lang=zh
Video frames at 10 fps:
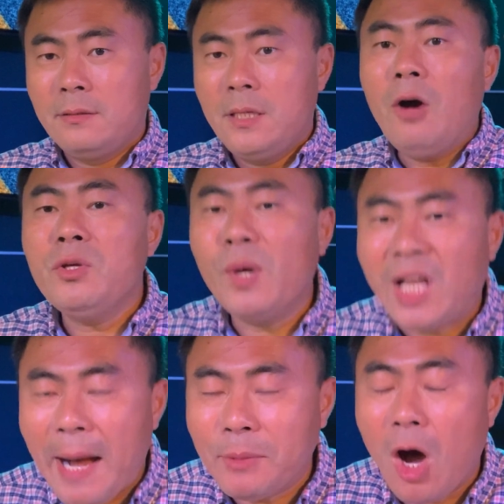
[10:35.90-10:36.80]
然后，因为
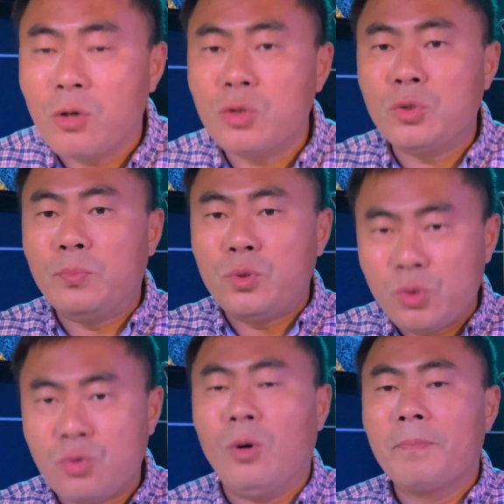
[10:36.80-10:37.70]
看不到好处就不去
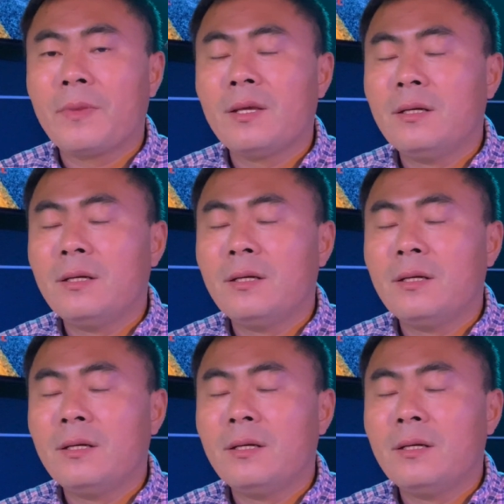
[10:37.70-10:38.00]
做，